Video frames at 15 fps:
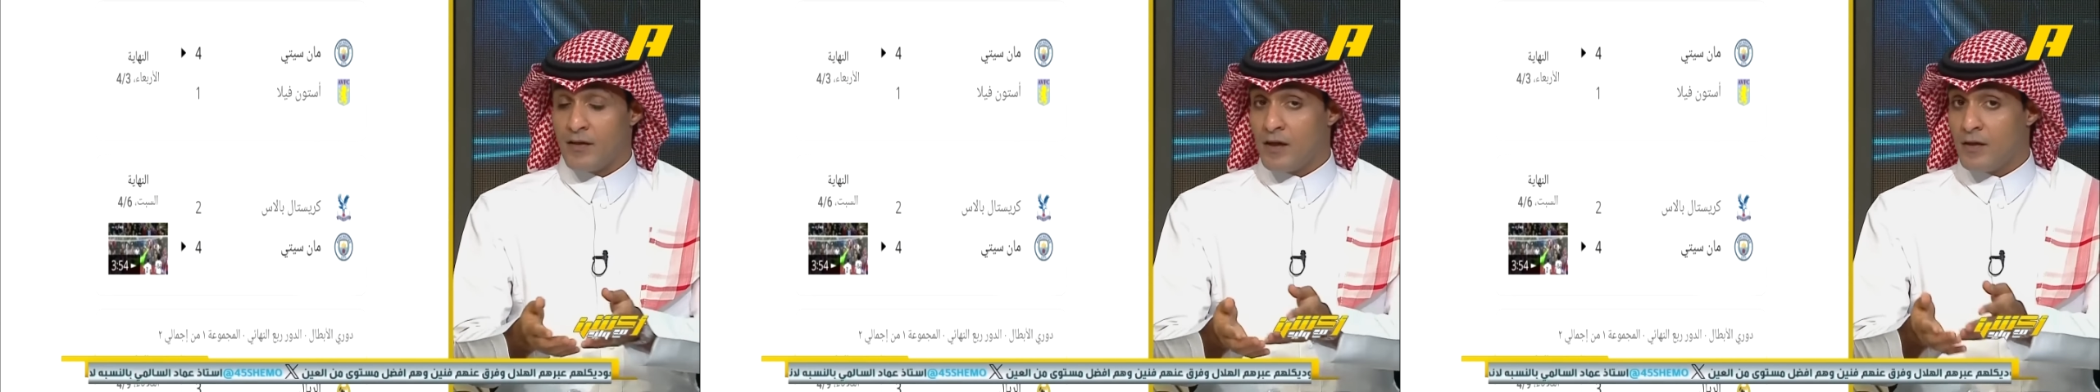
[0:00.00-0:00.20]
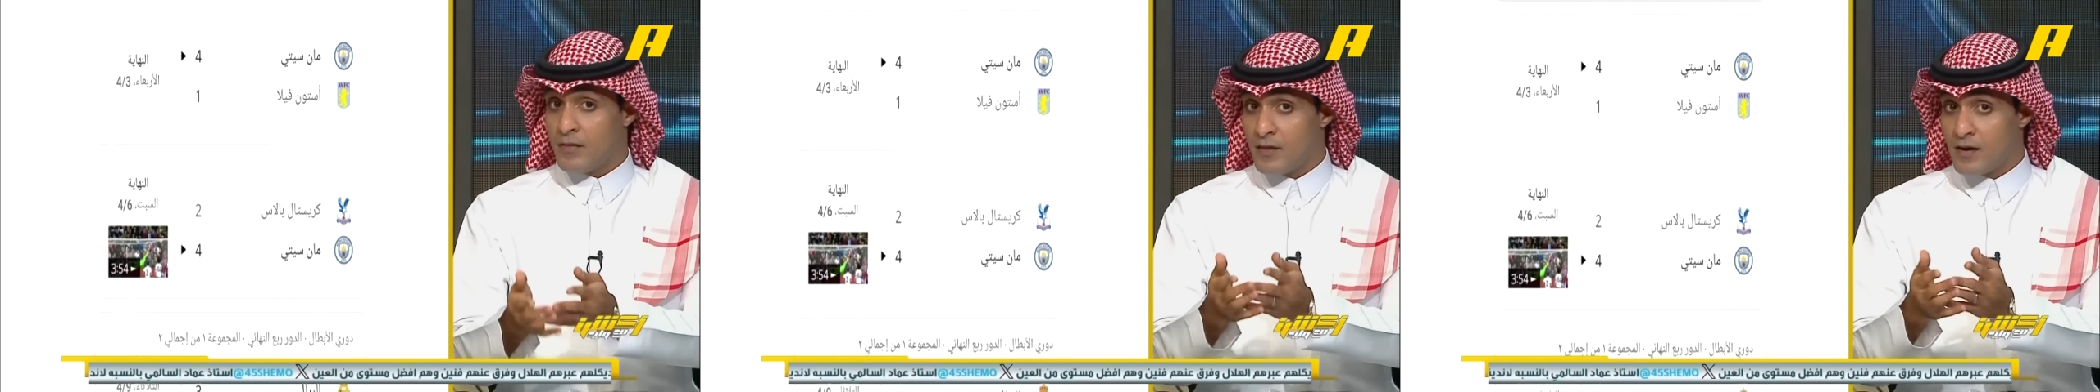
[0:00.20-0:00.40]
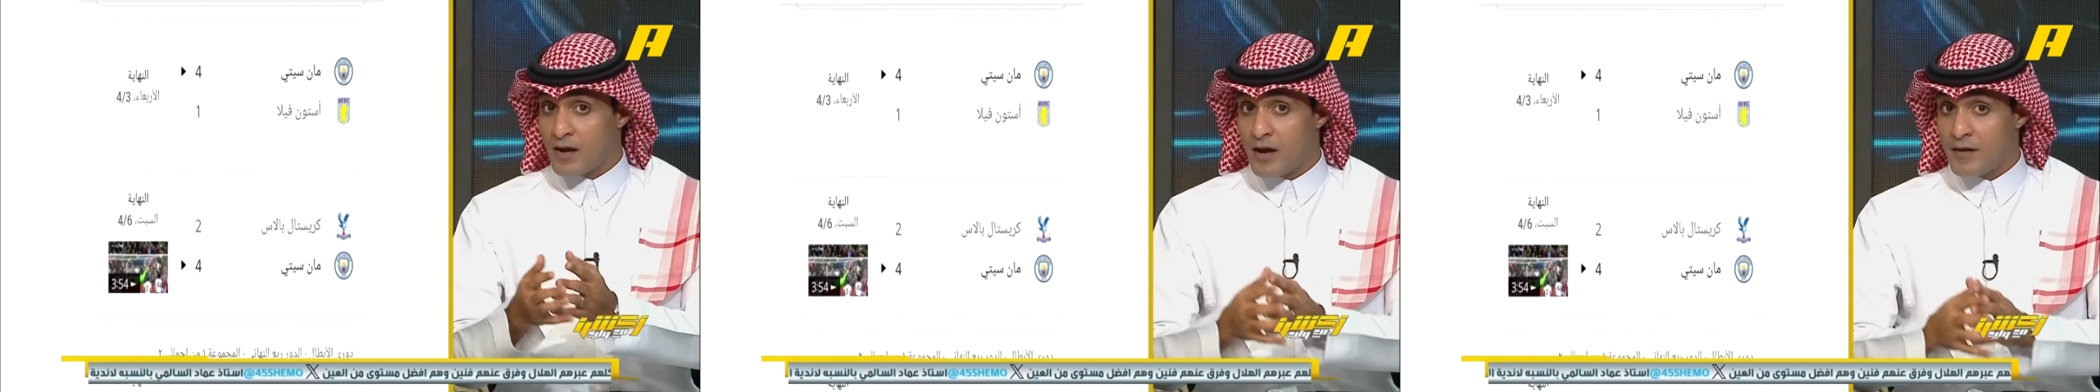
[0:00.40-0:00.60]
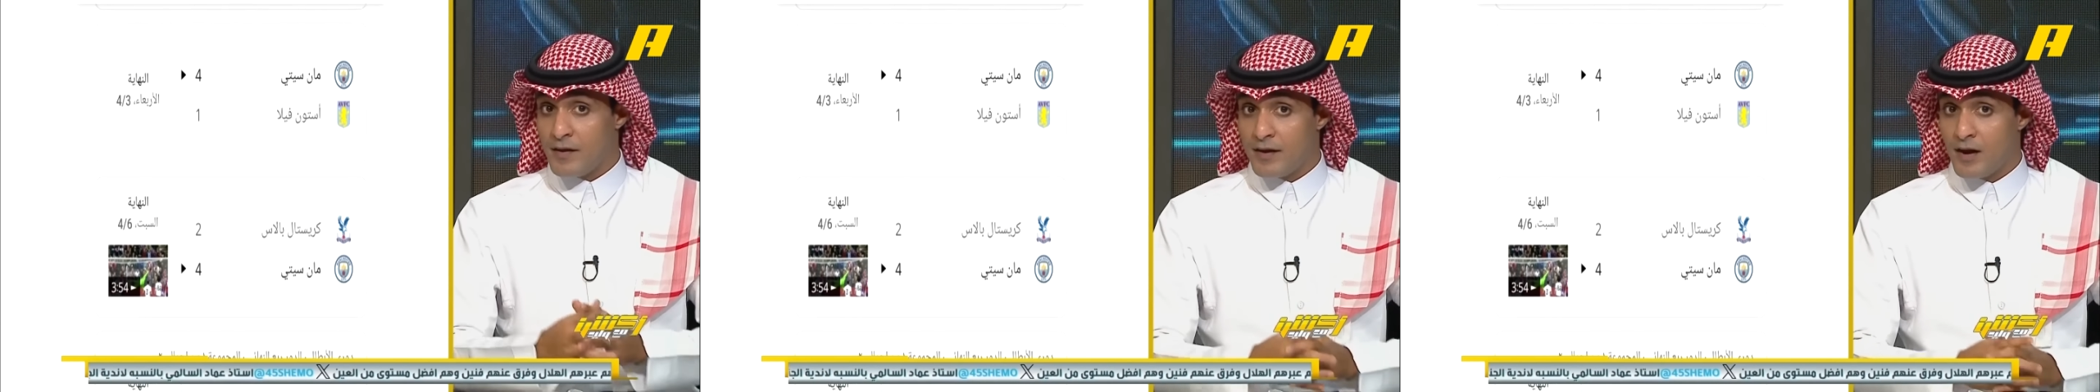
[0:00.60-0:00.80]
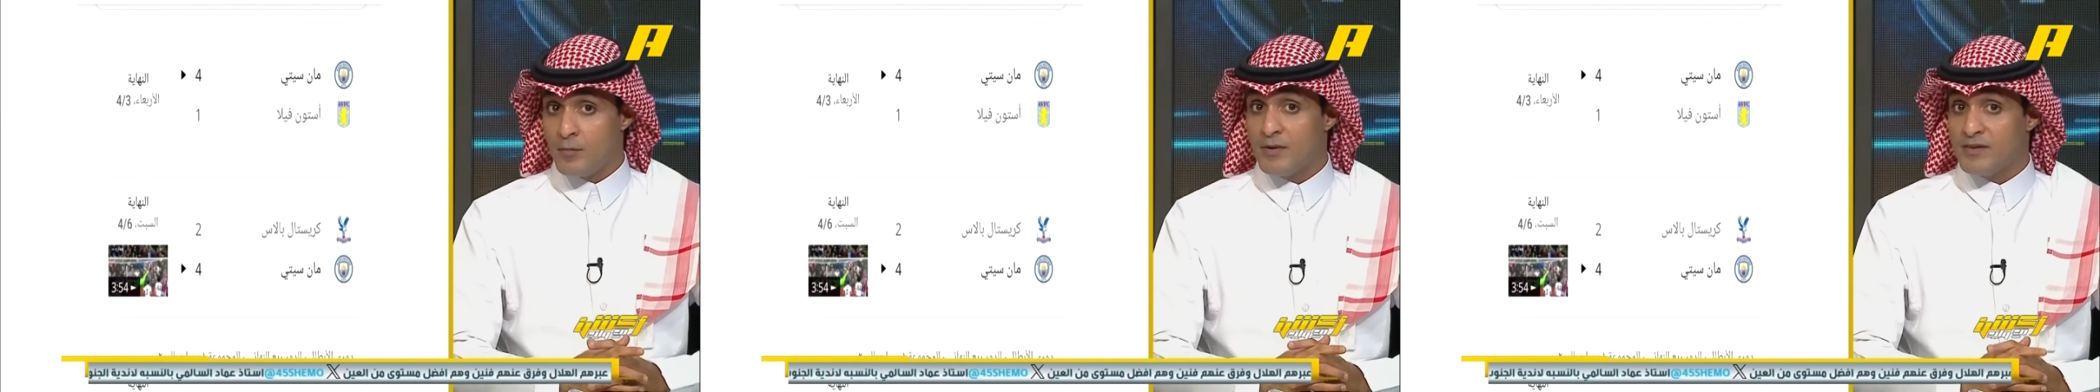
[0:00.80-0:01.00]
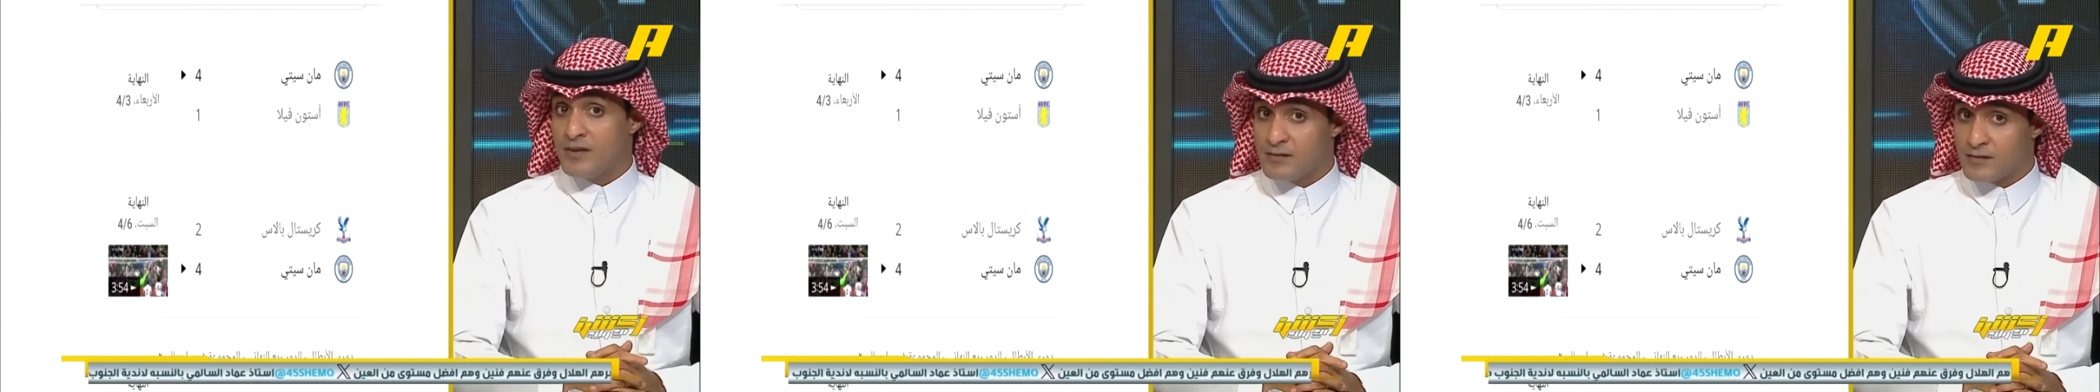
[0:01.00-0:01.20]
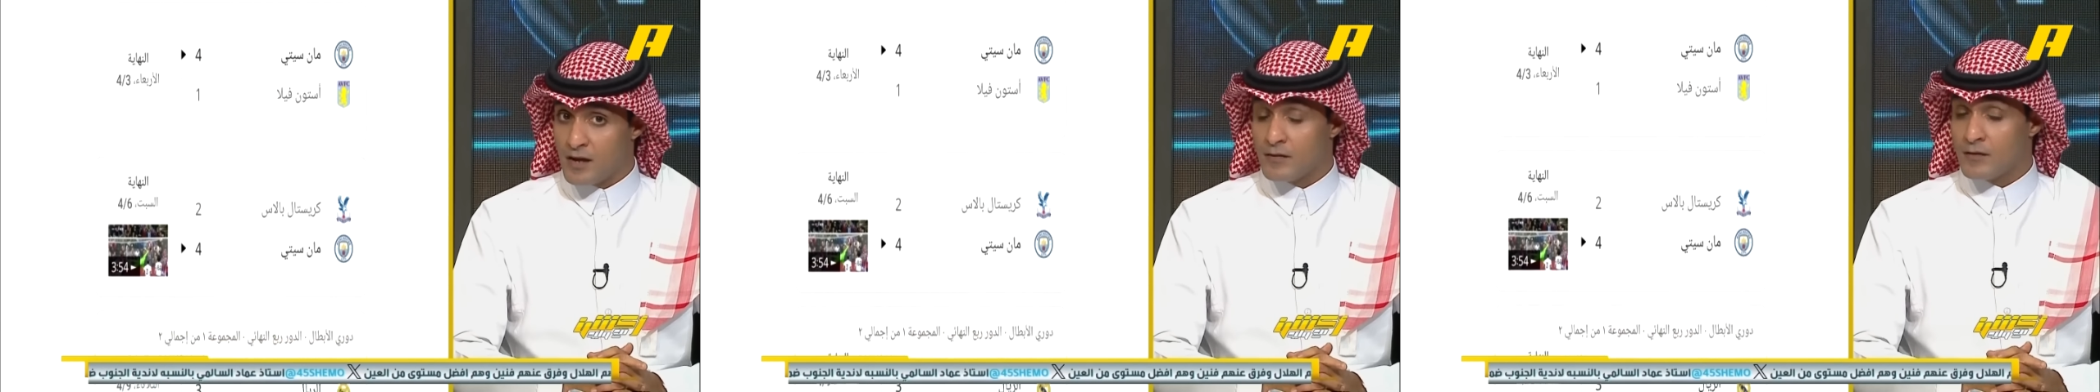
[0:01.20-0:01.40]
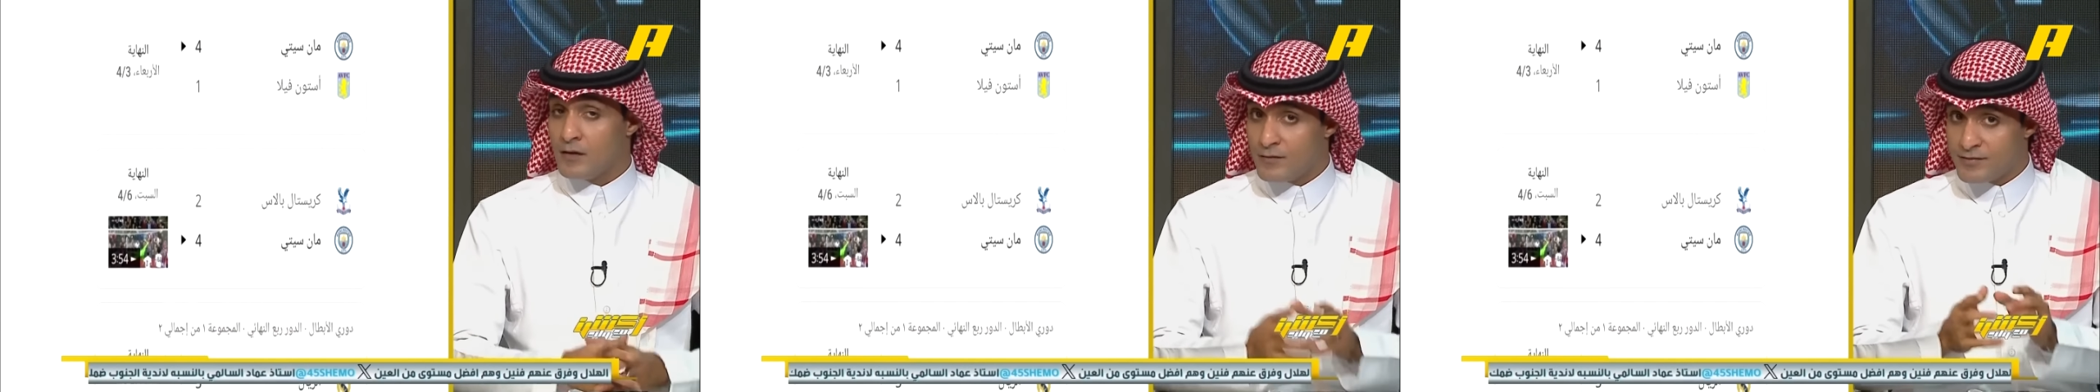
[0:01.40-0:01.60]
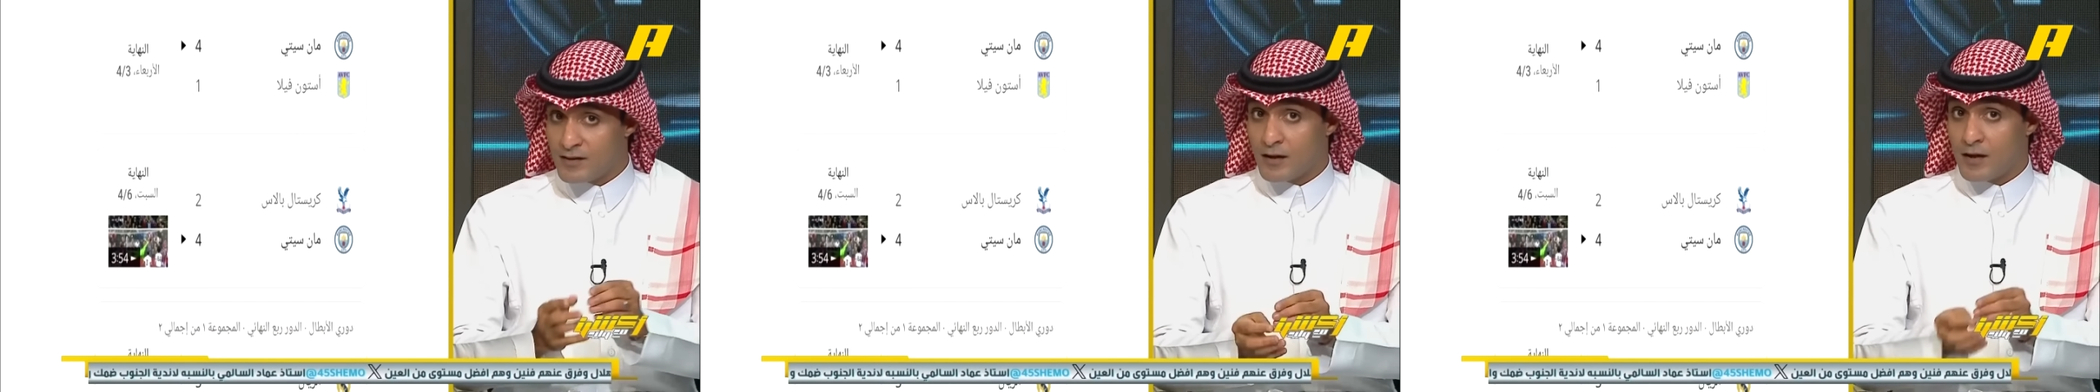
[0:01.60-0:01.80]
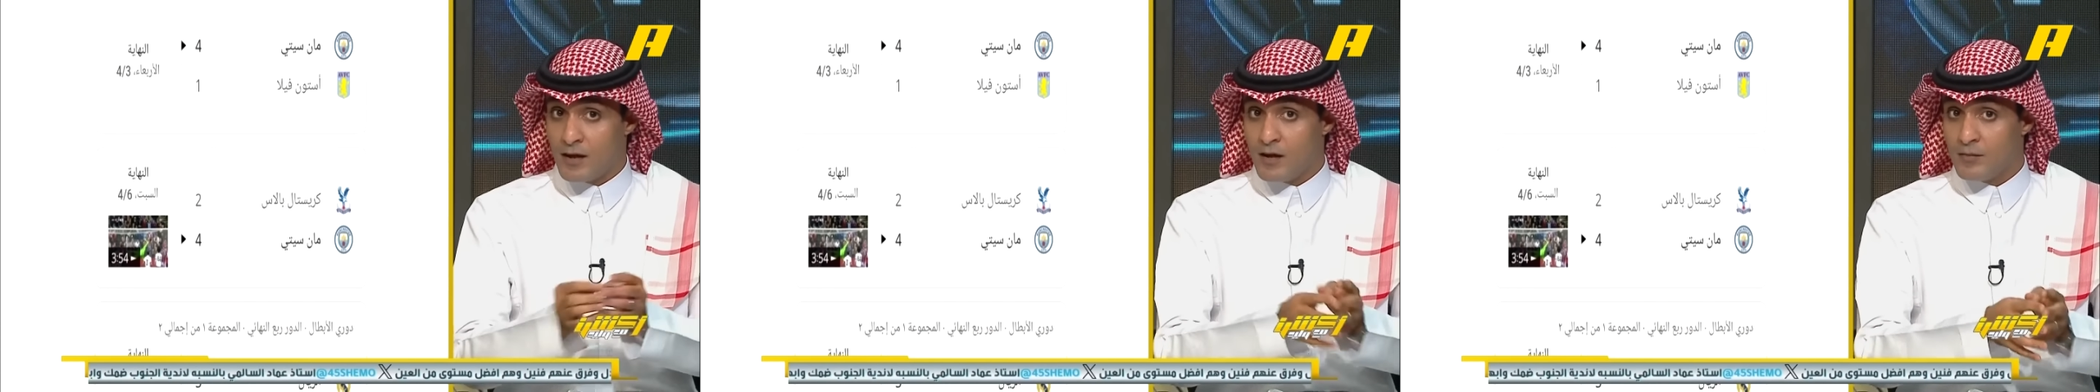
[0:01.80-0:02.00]
ذكرنا ريال مدريد ايضا نفس
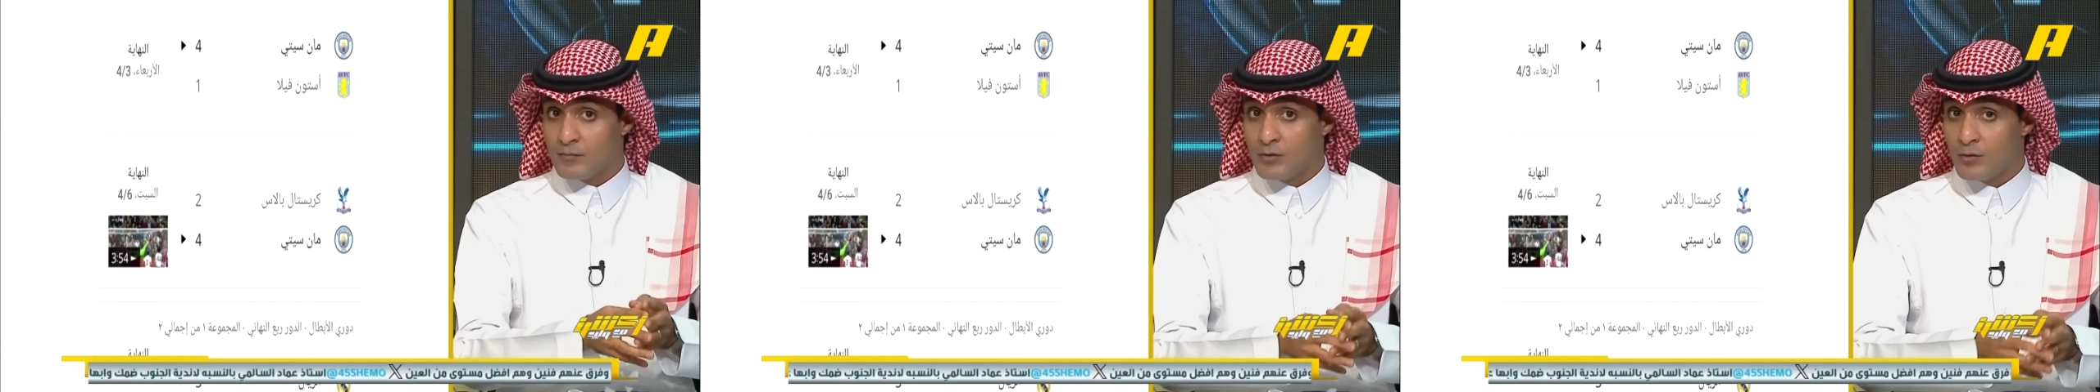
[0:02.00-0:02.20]
الكلام